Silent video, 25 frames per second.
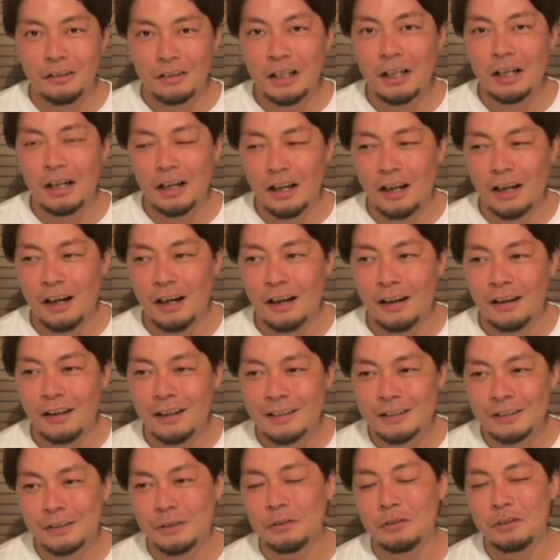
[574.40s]
だから、
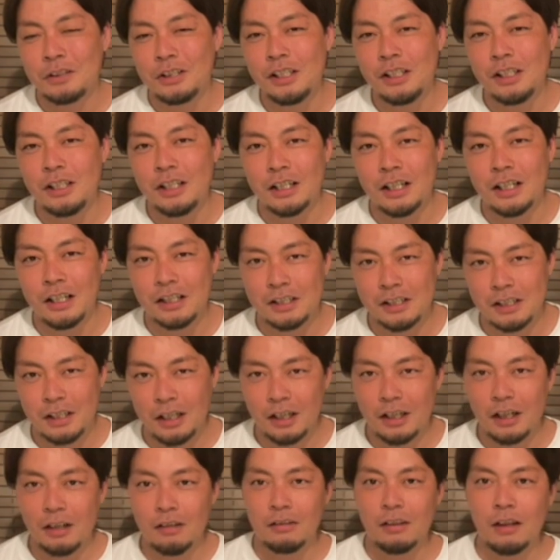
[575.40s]
その地域活
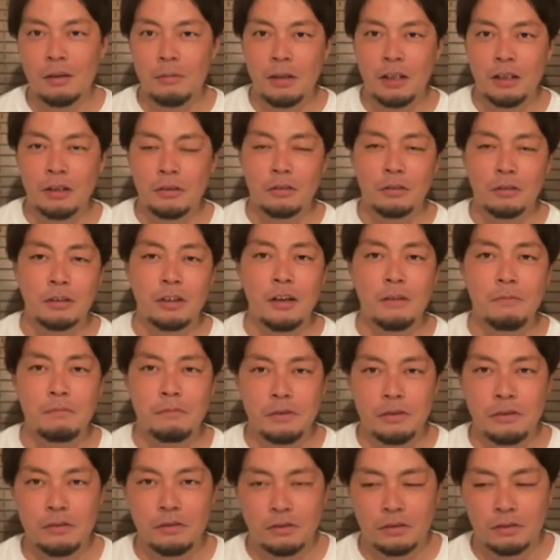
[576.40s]
性化のためにこの
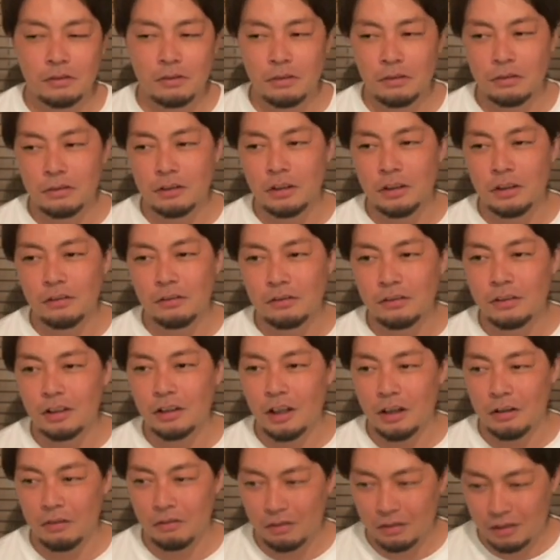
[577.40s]
キャンプ場を作ろうって言って
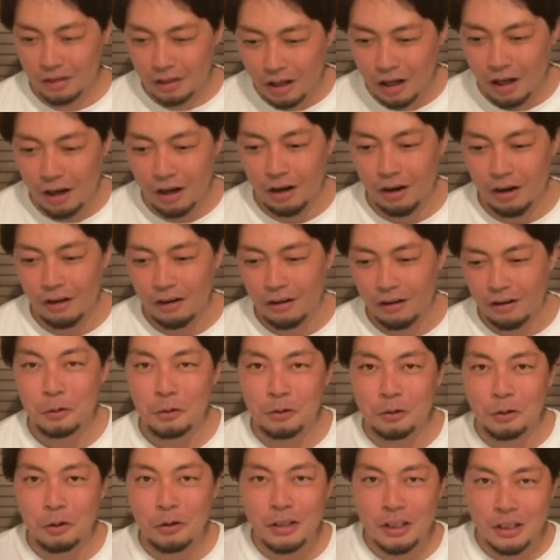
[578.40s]
たのが、こ
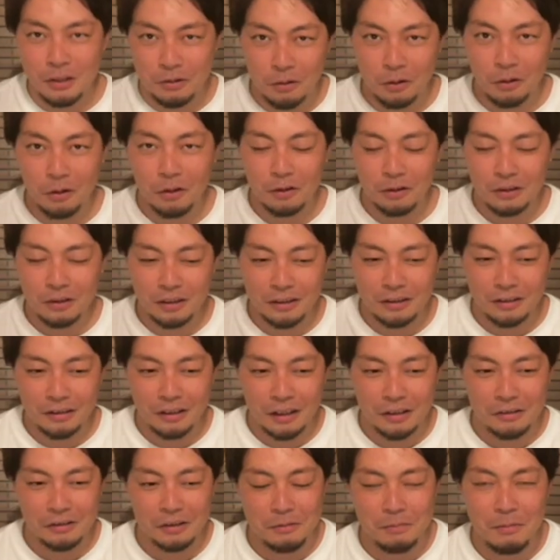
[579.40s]
の土器を
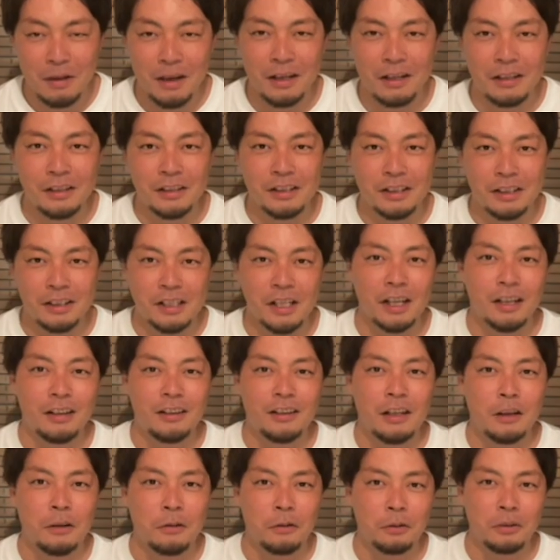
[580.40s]
逆にメインにして
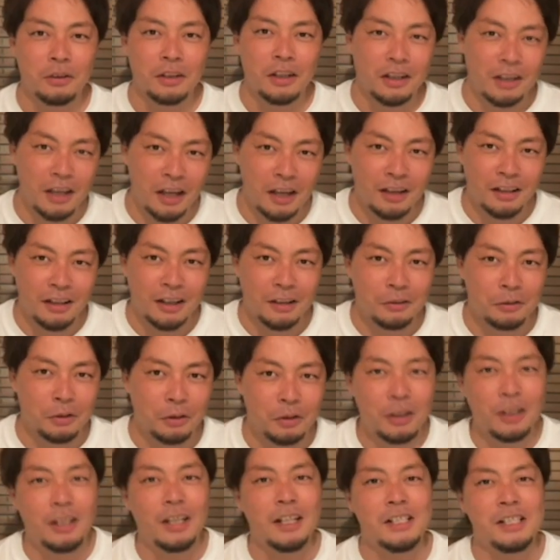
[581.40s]
やっていこうって県が
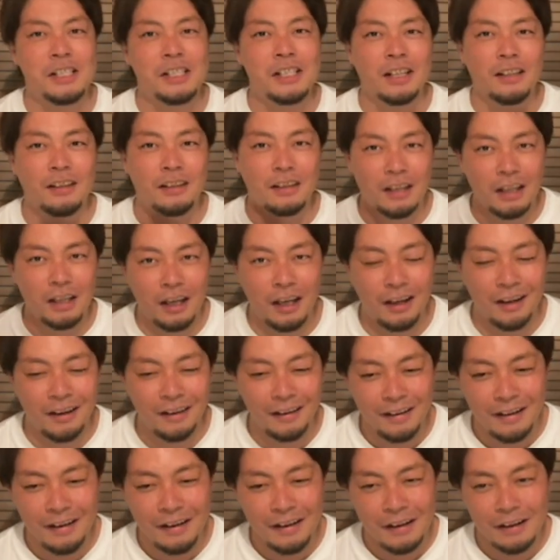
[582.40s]
動き出しちゃっ
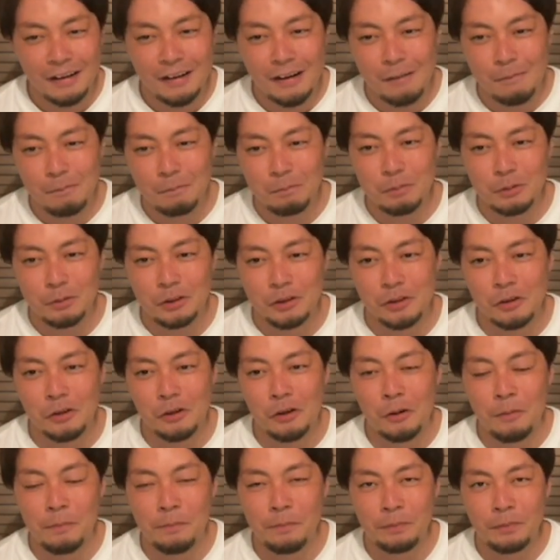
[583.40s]
て、キャンプ
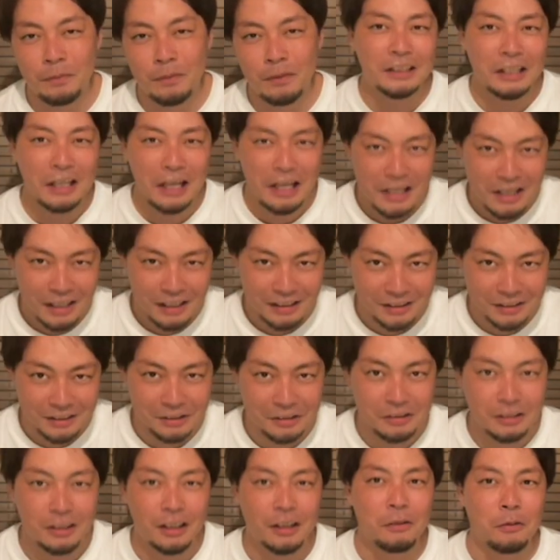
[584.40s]
場開
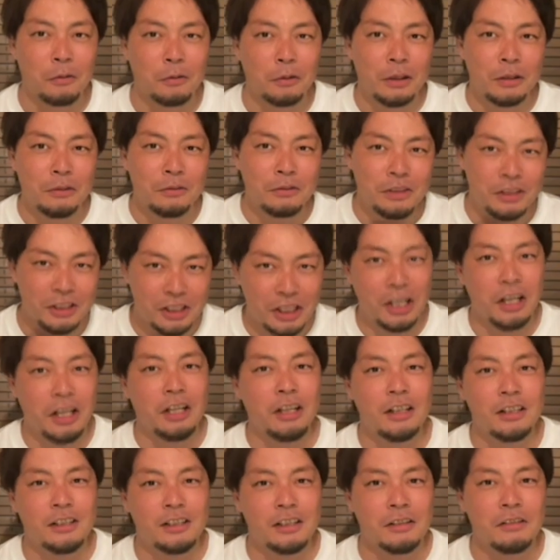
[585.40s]
発がここで打ち切
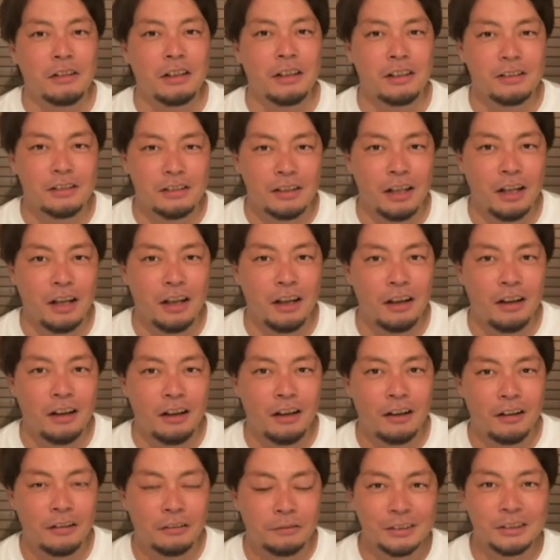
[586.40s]
りになっちゃうわけですね。
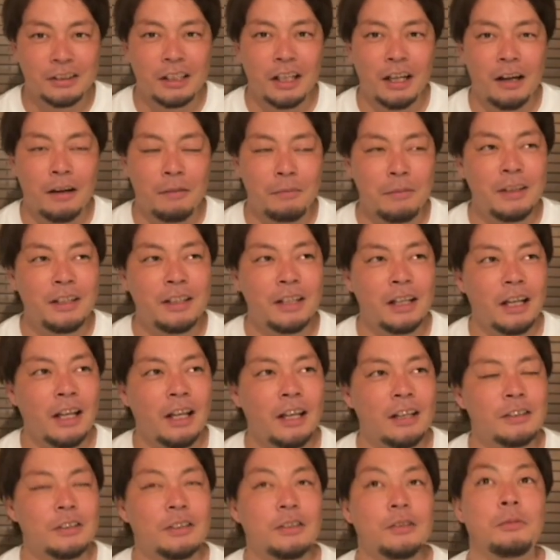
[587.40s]
そしたらみんな
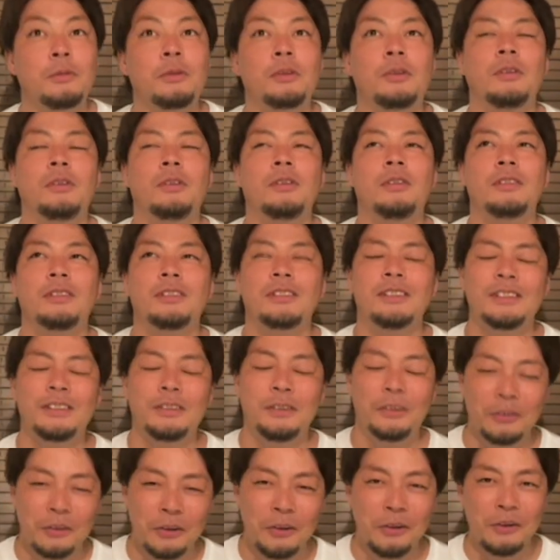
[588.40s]
ね、おの
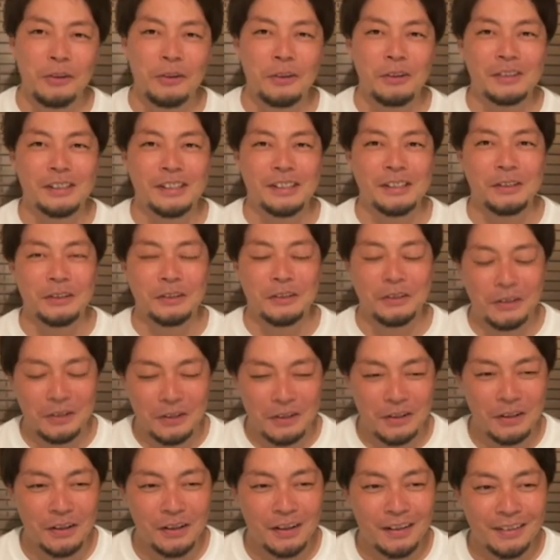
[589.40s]
おの仕
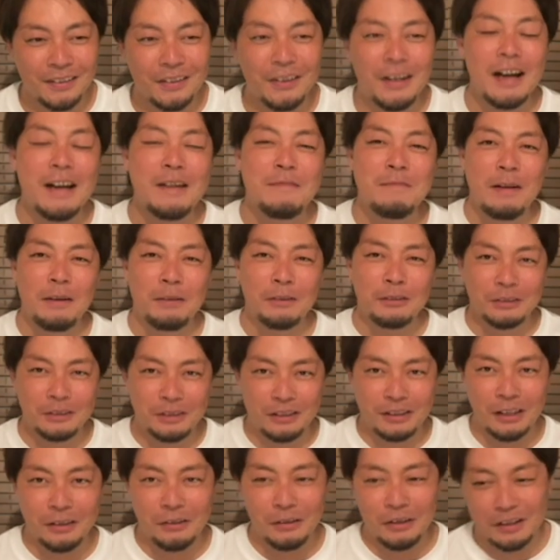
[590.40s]
事の合間を縫っ
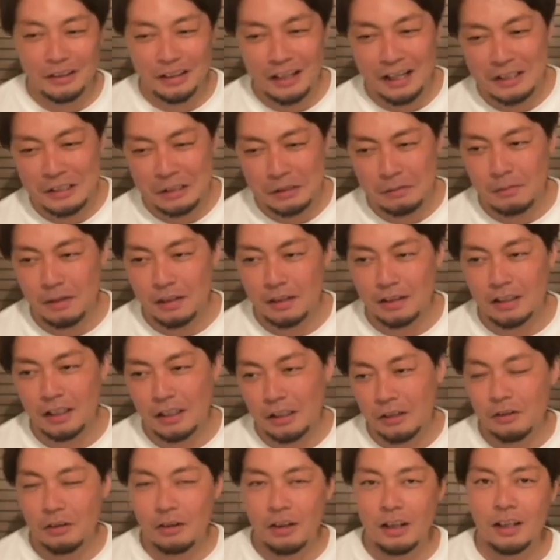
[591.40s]
てこうやって集まって
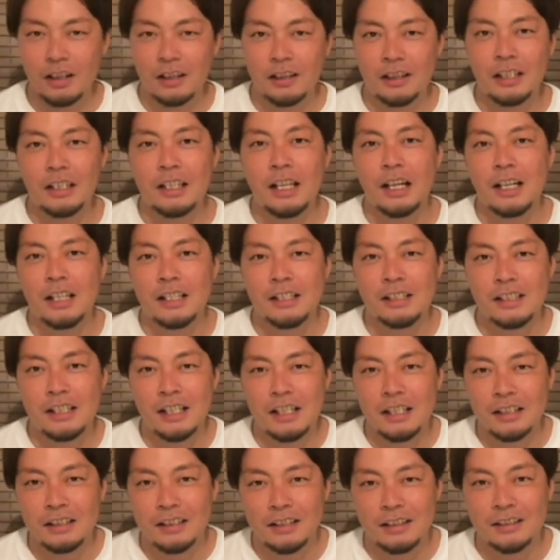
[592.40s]
いろいろやってたりし
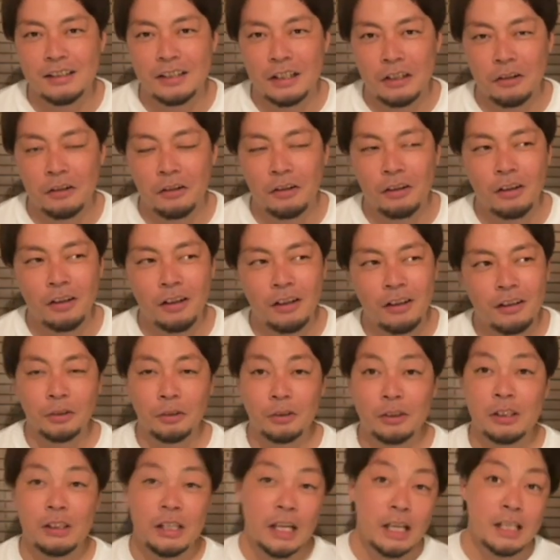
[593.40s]
たんですけど、そ
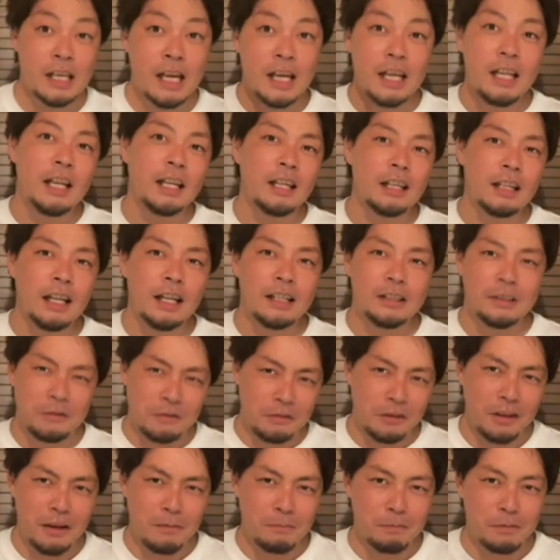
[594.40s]
の支えだったそ
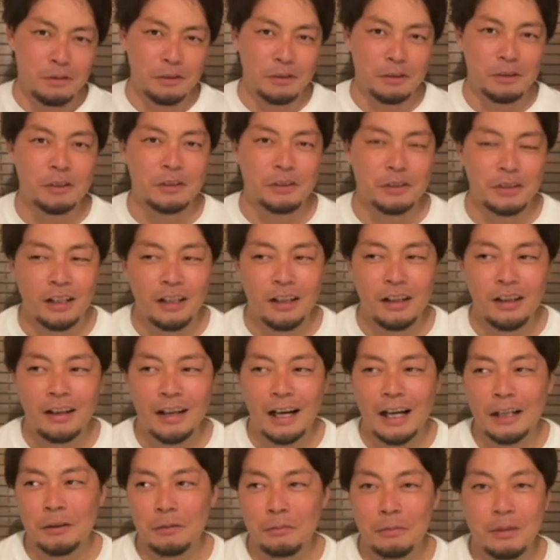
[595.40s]
のキャンプ場作り、
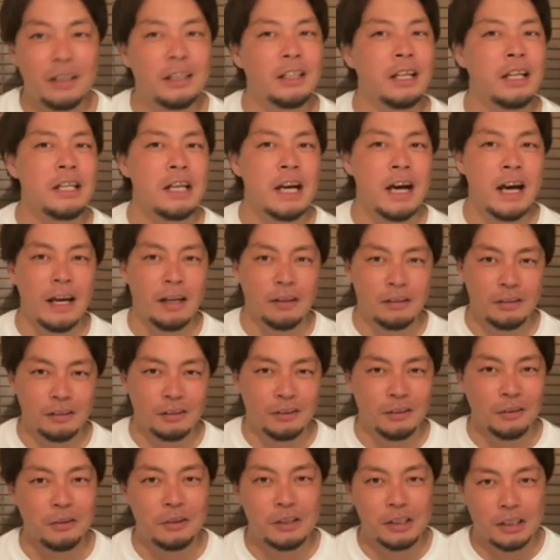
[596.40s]
あとみんなに会え
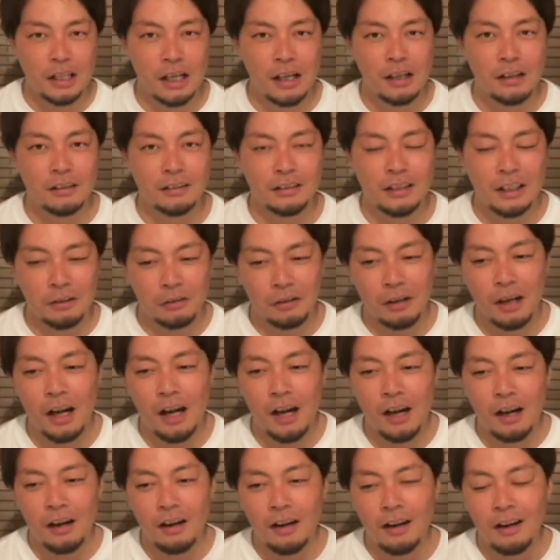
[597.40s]
るこの時間っての
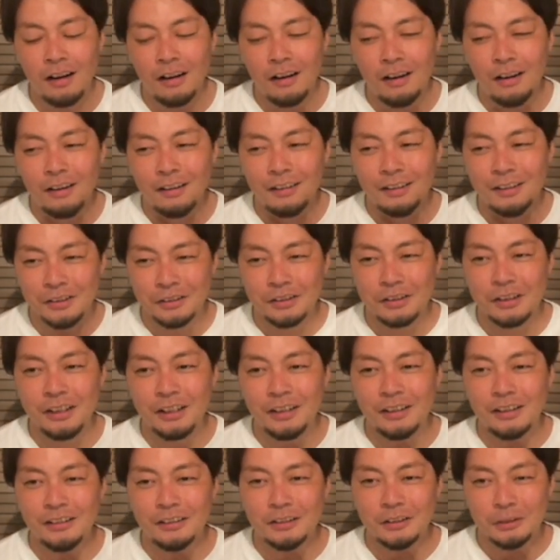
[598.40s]
が急
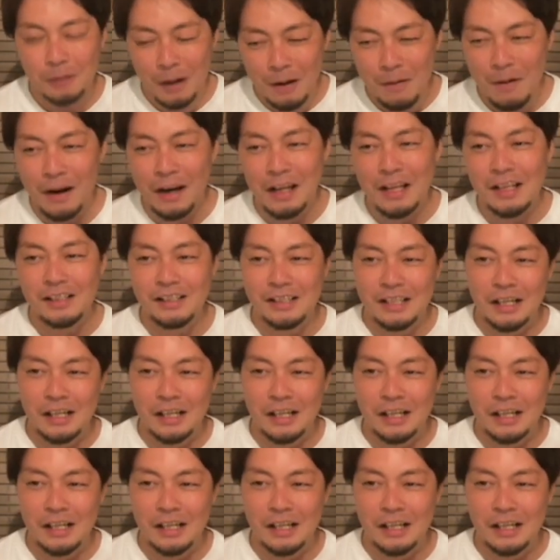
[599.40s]
に奪われ